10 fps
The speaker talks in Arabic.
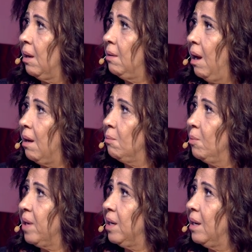لا
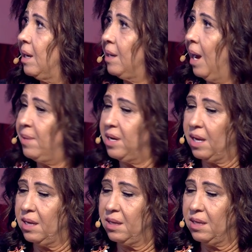ممكن يعمل
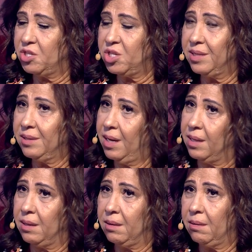آه، شيء
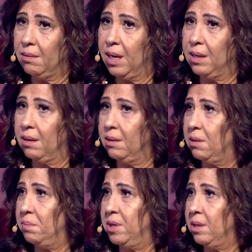ثاني
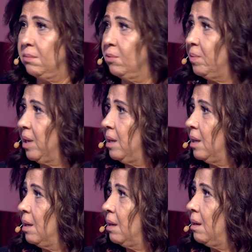للبنان ممكن
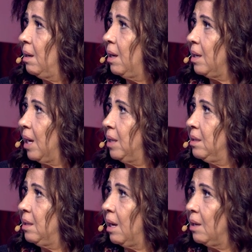آه،
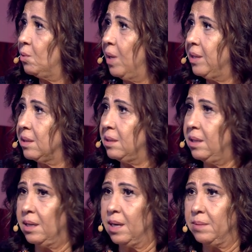يؤدي أدوار
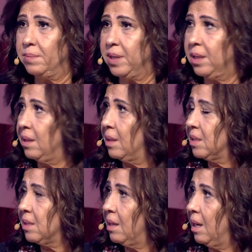كثيرة للبنان
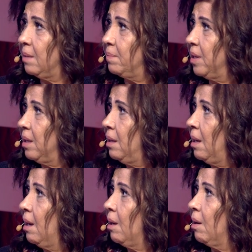لصالح لبنان
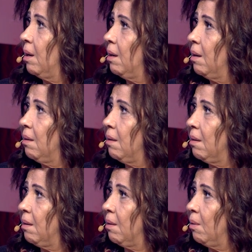
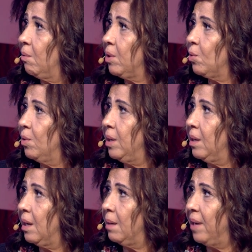آه، ويكون
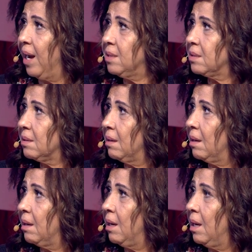آه، بالعكس
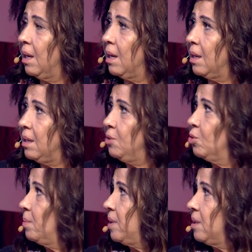
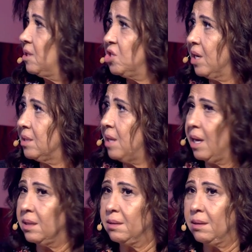إيده بإيد الشيخ
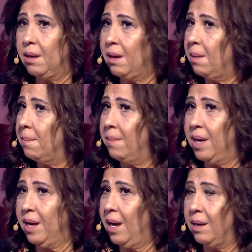سعد ما
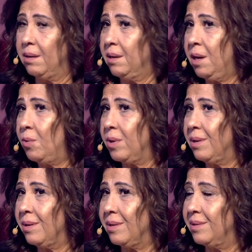راح إخوة
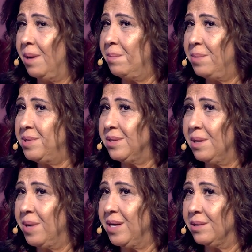الدم ما
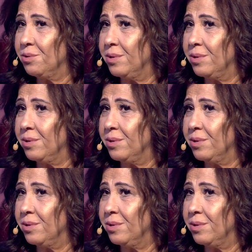بيصير مية